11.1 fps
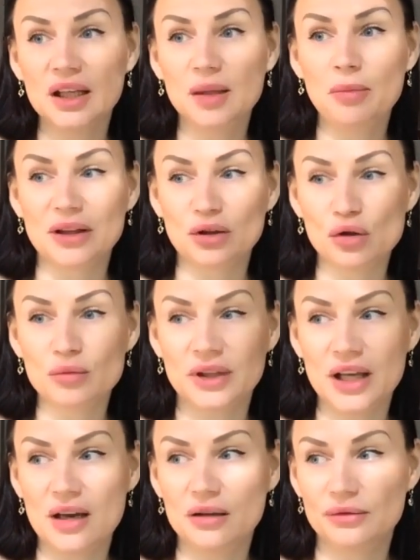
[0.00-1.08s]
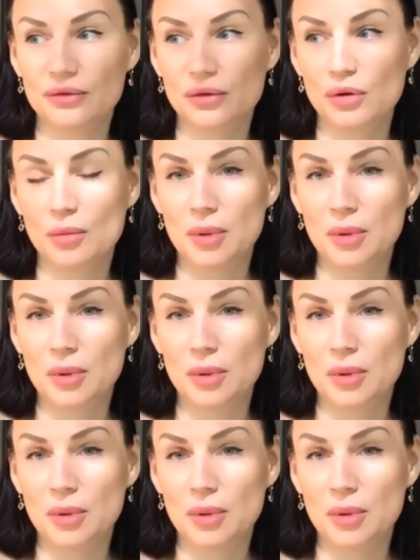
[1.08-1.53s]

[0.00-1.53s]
И потом я его